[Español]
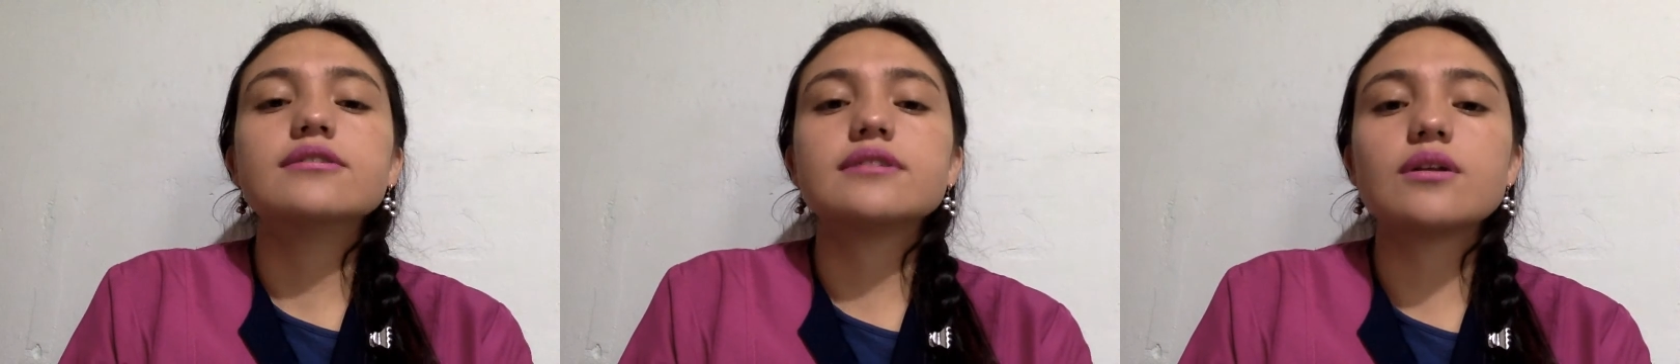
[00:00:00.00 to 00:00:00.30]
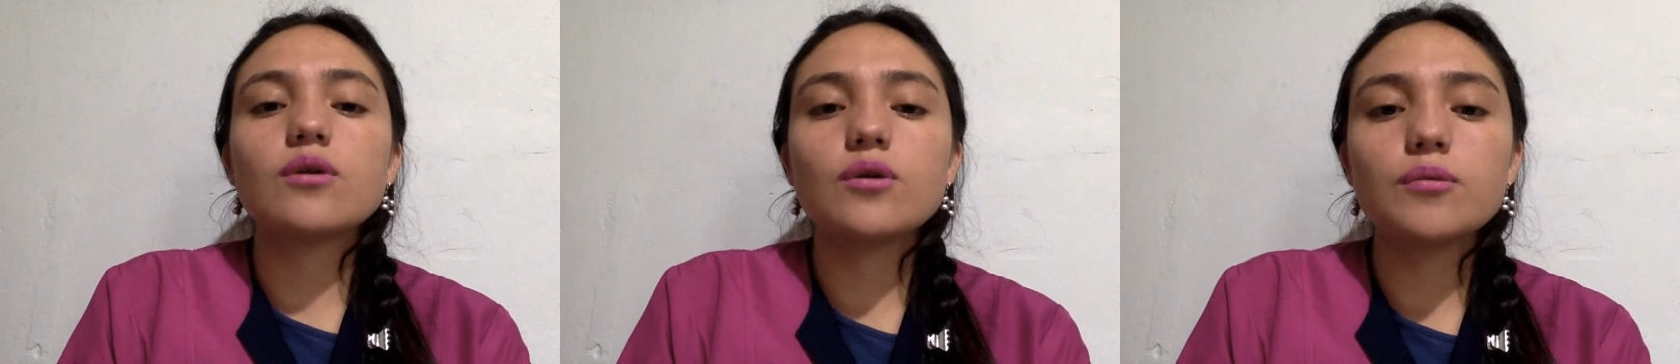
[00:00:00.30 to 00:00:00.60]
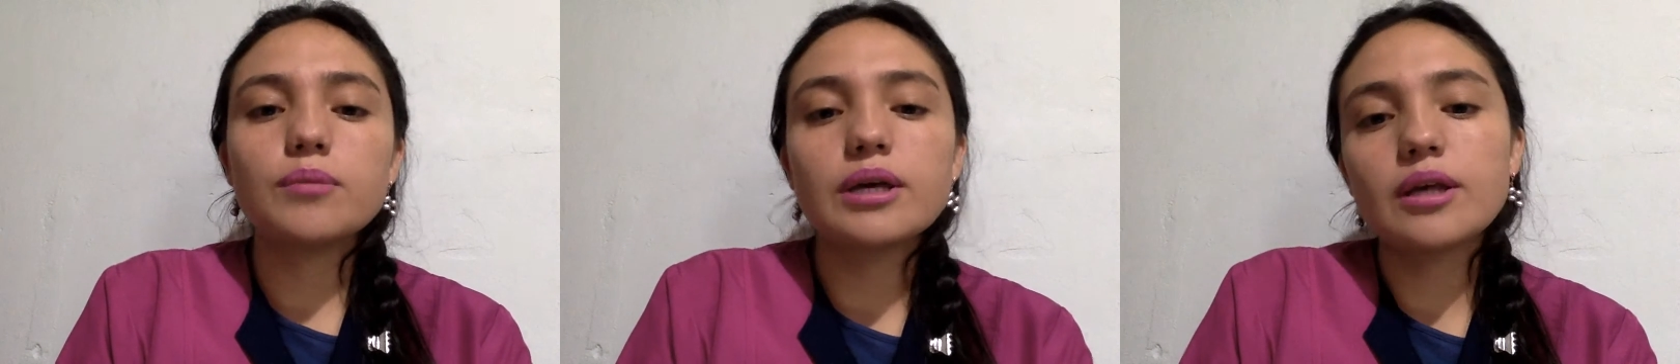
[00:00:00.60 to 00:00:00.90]
no
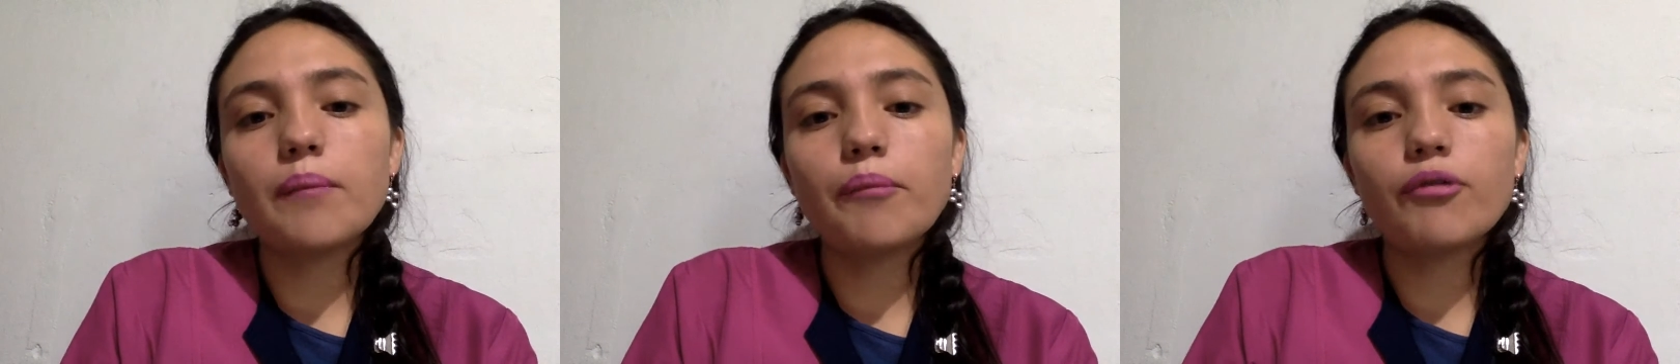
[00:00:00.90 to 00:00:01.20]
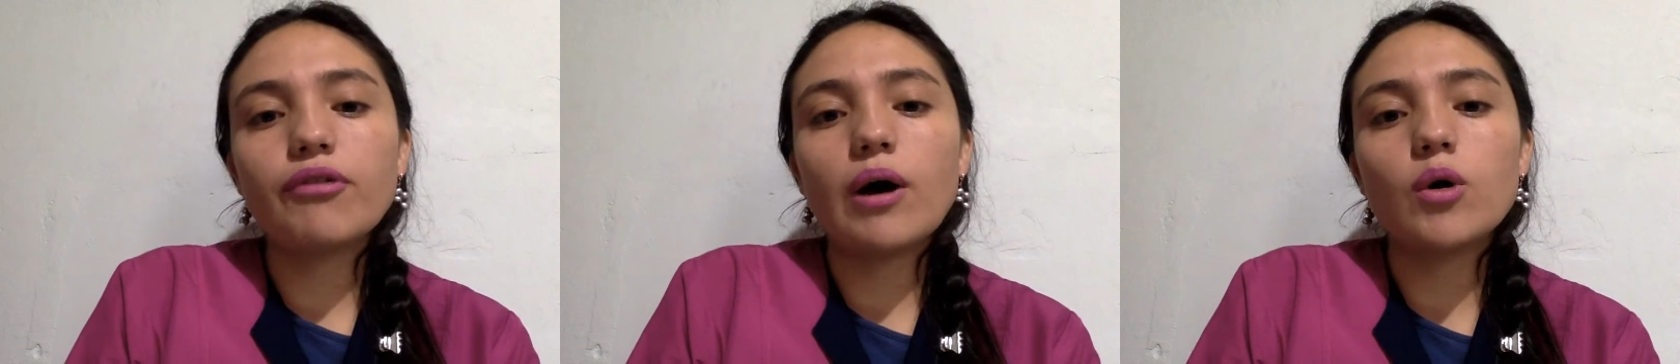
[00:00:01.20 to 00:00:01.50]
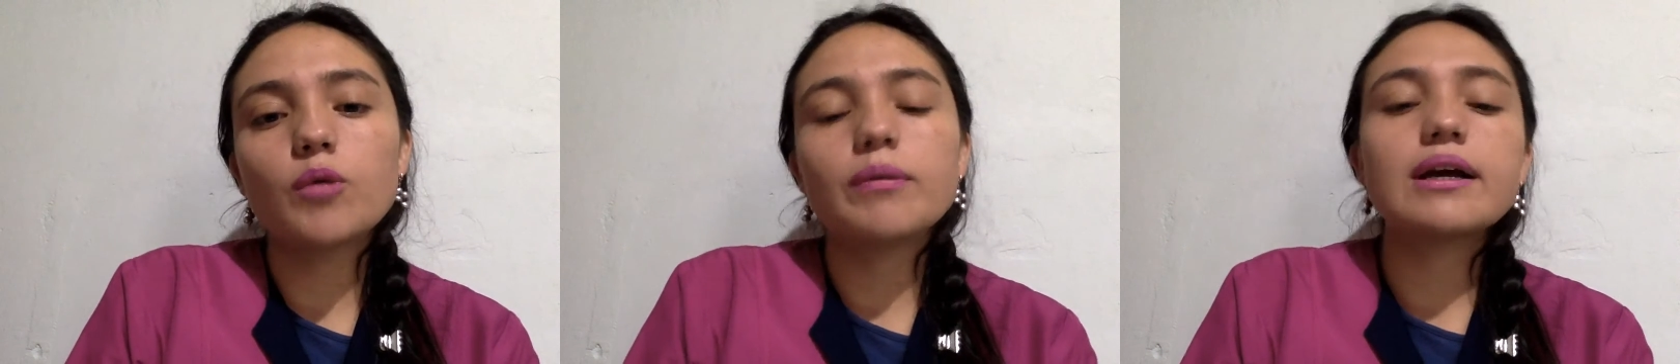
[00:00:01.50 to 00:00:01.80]
olviden, por
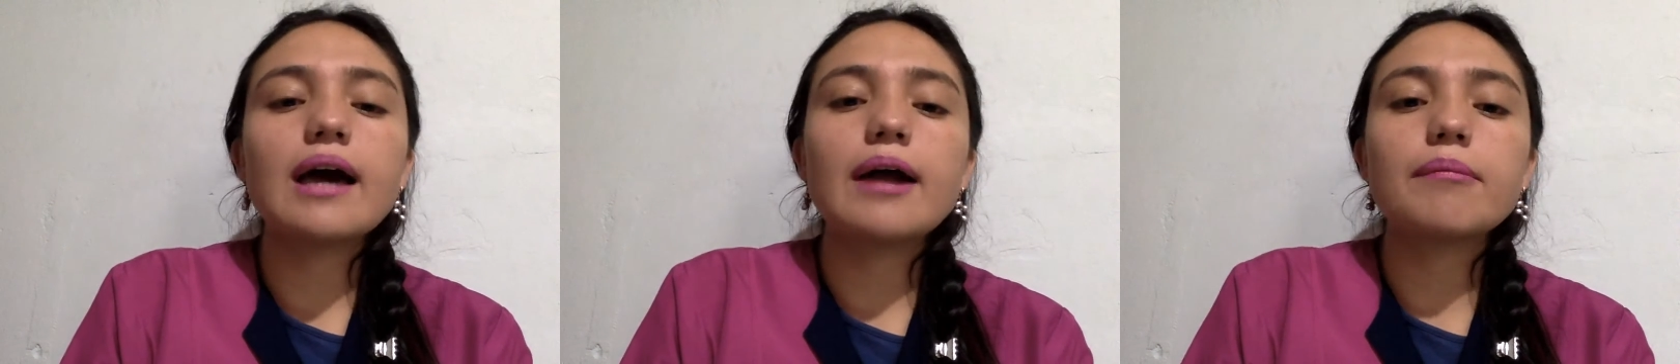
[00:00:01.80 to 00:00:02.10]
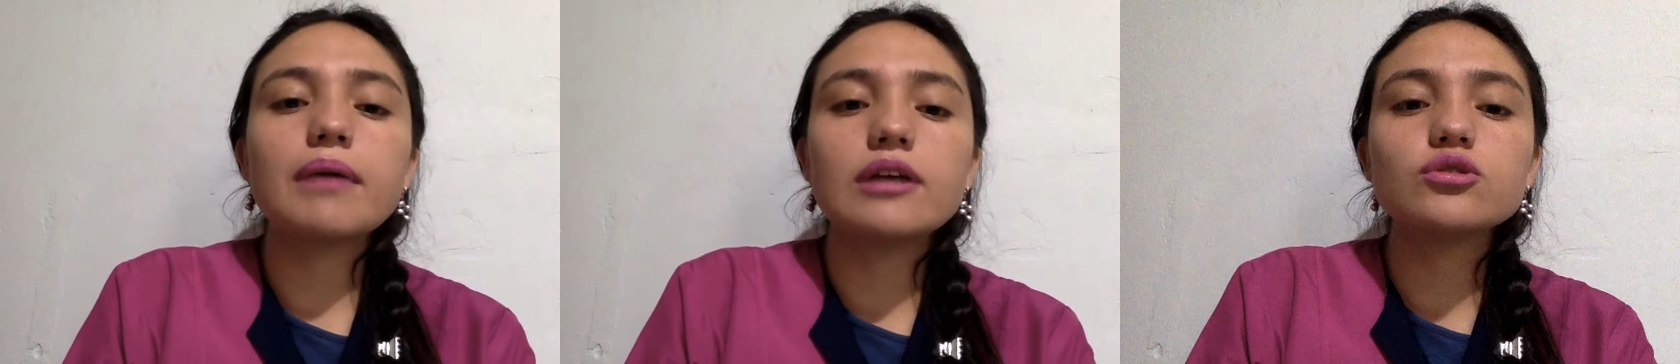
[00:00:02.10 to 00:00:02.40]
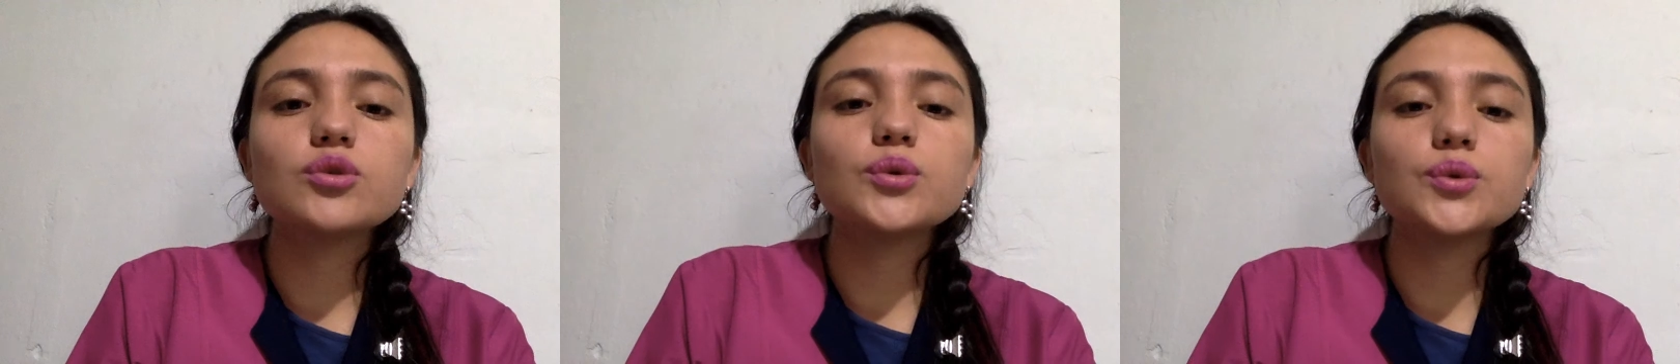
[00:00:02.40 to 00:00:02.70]
favor, marcar
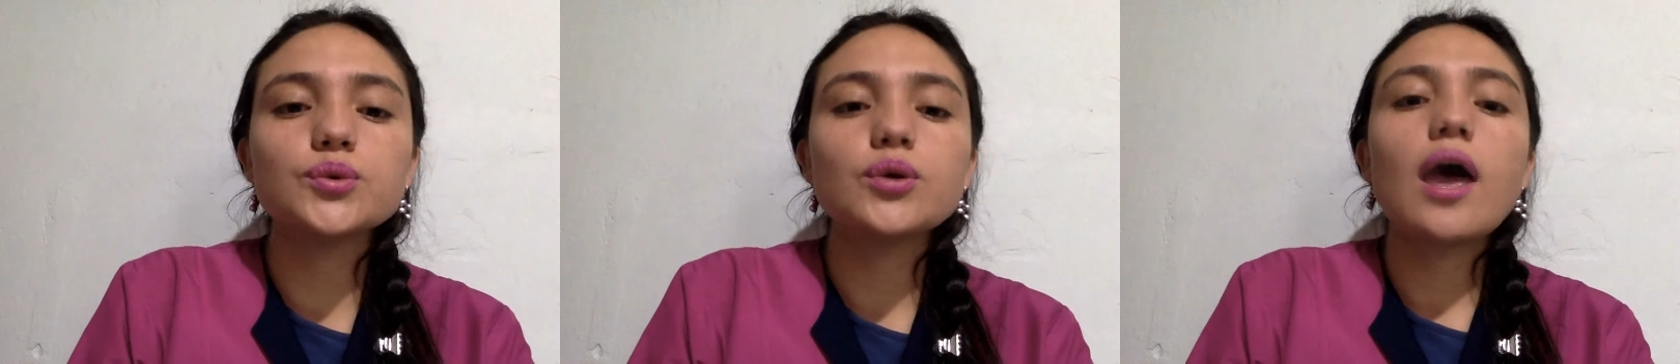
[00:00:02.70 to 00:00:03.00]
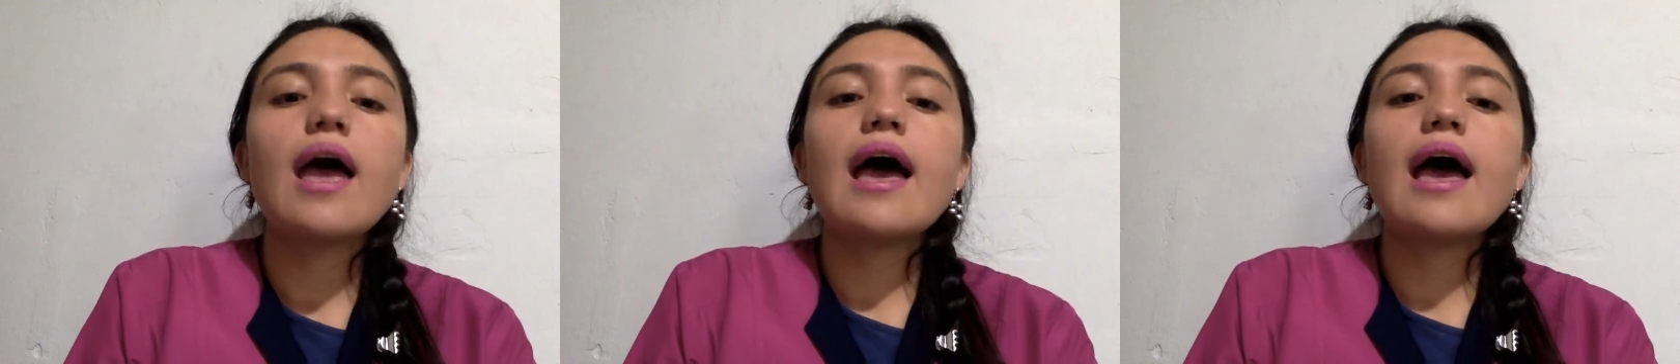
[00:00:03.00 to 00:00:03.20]
bien sus